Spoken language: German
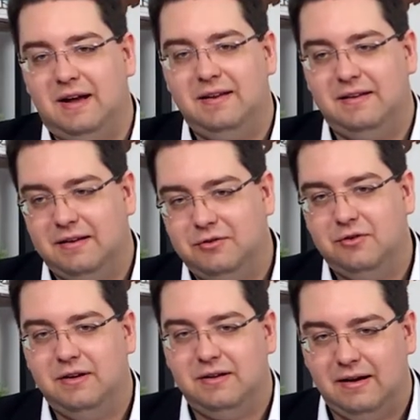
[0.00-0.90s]
zahle ich
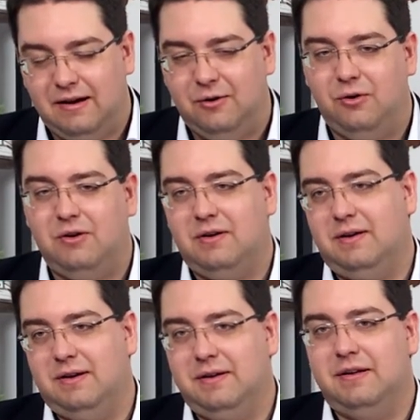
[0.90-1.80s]
natürlich
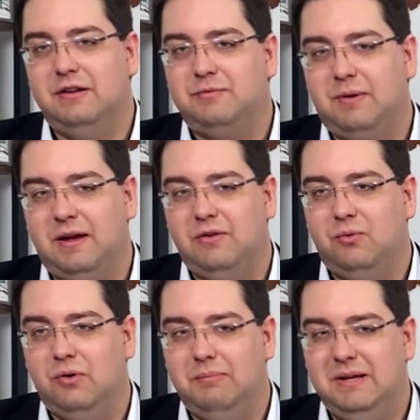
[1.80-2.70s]
auch äh, die
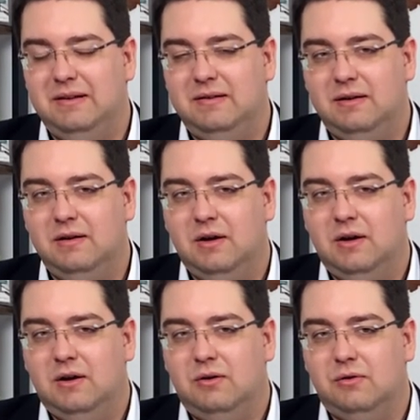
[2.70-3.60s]
entsprechend hohe Miete
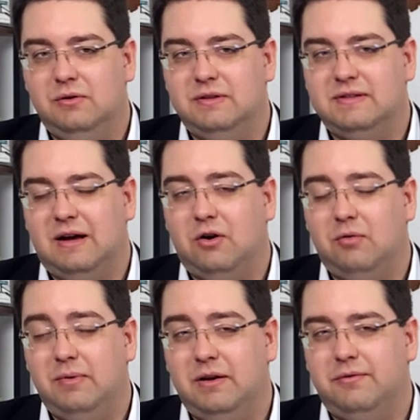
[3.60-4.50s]
und das
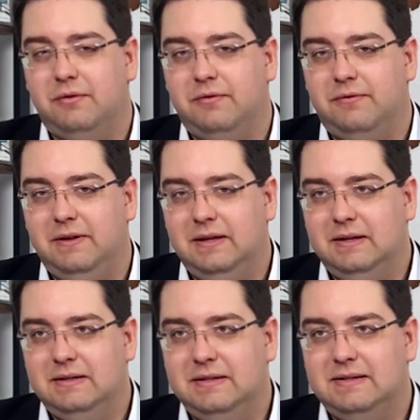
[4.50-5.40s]
Argument von
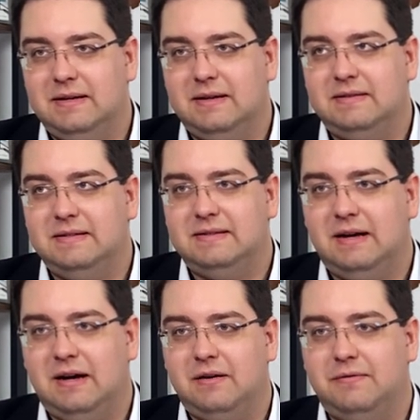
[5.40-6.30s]
vielen ist ja, dass sie
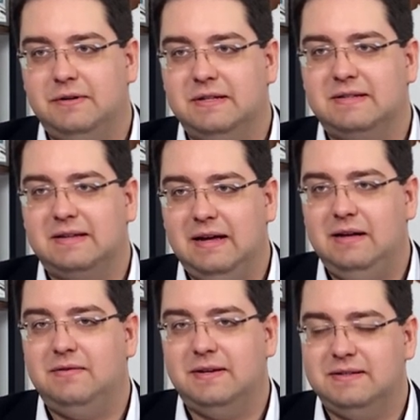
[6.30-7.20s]
sagen, für das
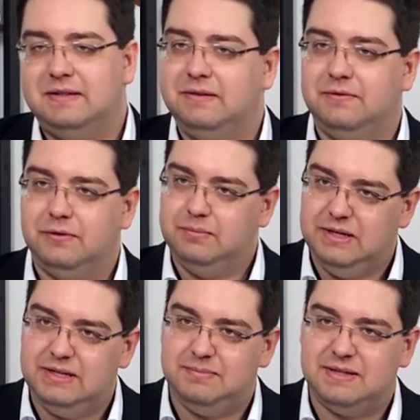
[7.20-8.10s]
Geld, was ich für
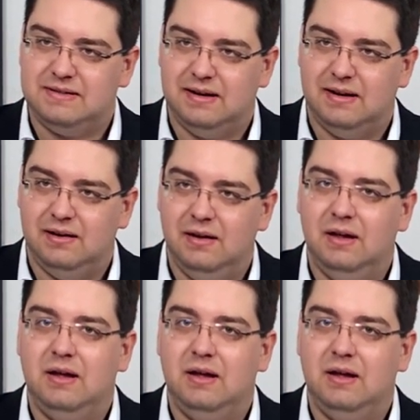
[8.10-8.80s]
Miete bezahle,